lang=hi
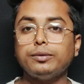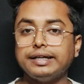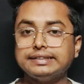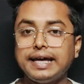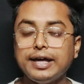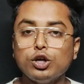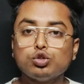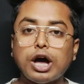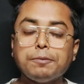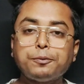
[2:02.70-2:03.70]
डिवाइस है
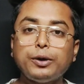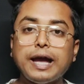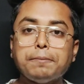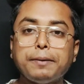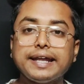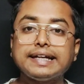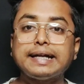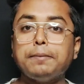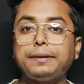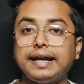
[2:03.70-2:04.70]
तो आपको यहाँ पर
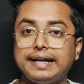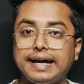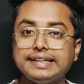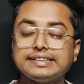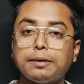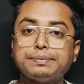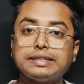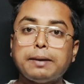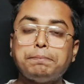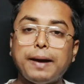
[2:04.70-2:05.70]
एक काम करना है
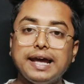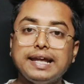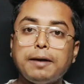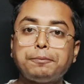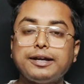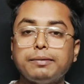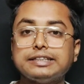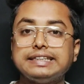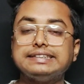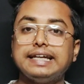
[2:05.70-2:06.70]
सबसे पहले आपके
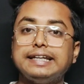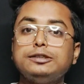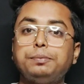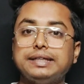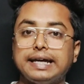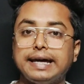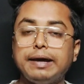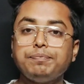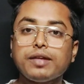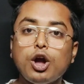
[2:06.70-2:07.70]
डिवाइस की सेटिंग्स पे जाना
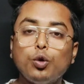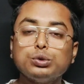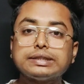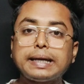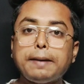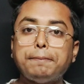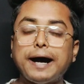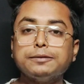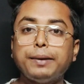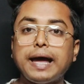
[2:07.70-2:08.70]
है उसके
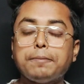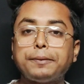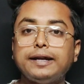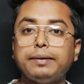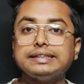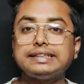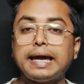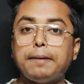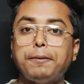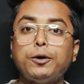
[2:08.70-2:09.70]
बाद भाई आपके डिवाइस
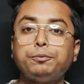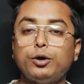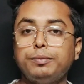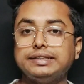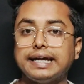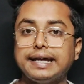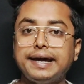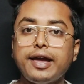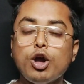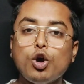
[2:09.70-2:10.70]
के अबाउट फोन में जाना
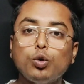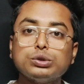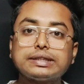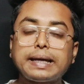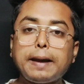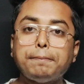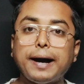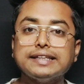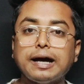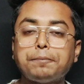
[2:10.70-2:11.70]
है उसके
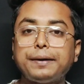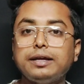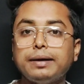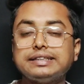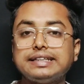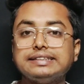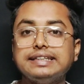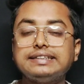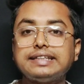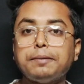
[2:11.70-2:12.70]
बाद आपके डिवाइस की
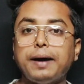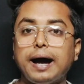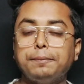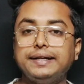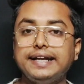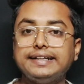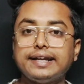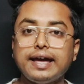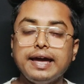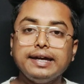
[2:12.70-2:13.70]
सिस्टम
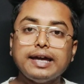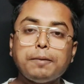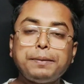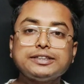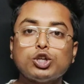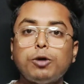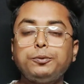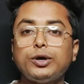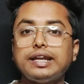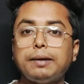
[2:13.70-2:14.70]
अपडेटर यहाँ पे
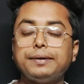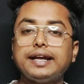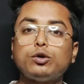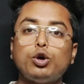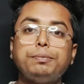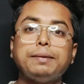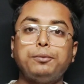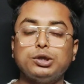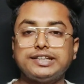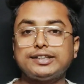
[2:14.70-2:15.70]
सॉफ्टवेयर अपडेटर कोई भी
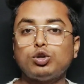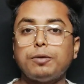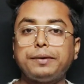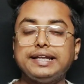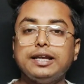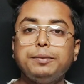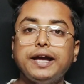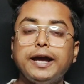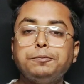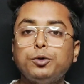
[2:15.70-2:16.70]
बोल सकते हो आपके रियलमी
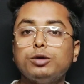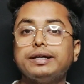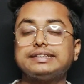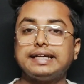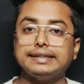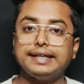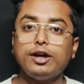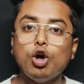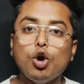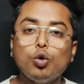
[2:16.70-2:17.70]
8 प्रो डिवाइस के
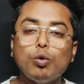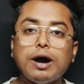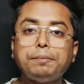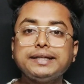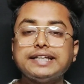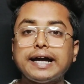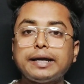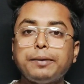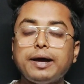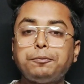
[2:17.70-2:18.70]
अंदर वहाँ पर
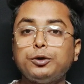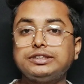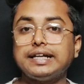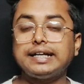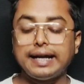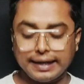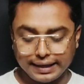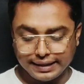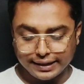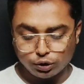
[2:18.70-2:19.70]
जाके भाई आपको चेक करना
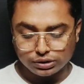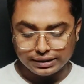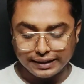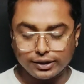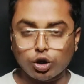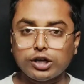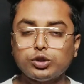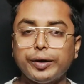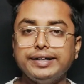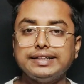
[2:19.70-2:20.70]
है ये जो सी
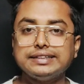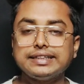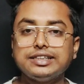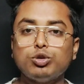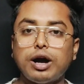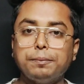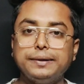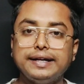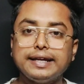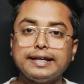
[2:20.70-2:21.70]
डॉट ट्वेंटी सिक्स न्यू
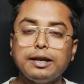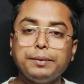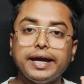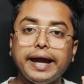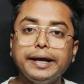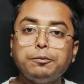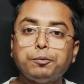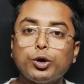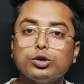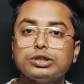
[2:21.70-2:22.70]
अपडेट है रियलमी एट
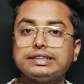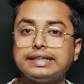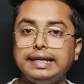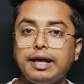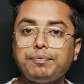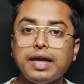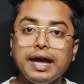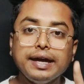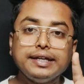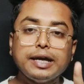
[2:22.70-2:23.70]
प्रो यूजर्स के लिए
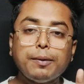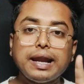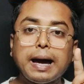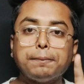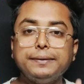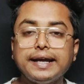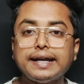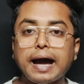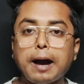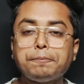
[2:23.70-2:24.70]
ये वाला
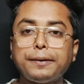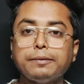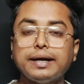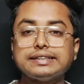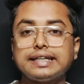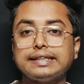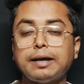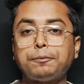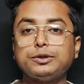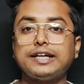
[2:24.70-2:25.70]
अपडेट आपके डिवाइस के
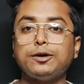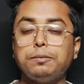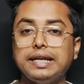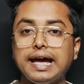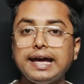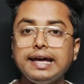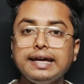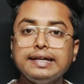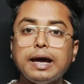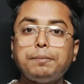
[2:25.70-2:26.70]
अंदर आपको देखने को मिला है
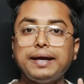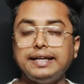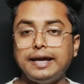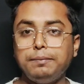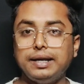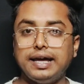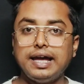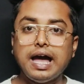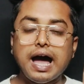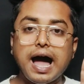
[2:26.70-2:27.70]
या फिर नहीं मिला
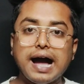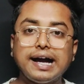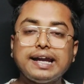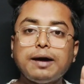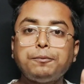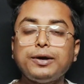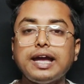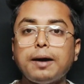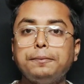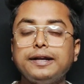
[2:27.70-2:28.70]
है अगर आपको
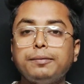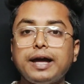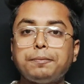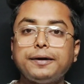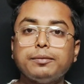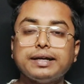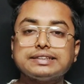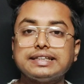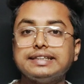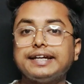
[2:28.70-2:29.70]
ये अपडेट भाई आपके
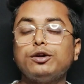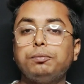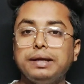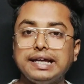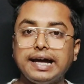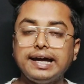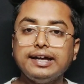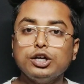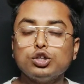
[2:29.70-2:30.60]
डिवाइस के अंदर देखने को मिल गया है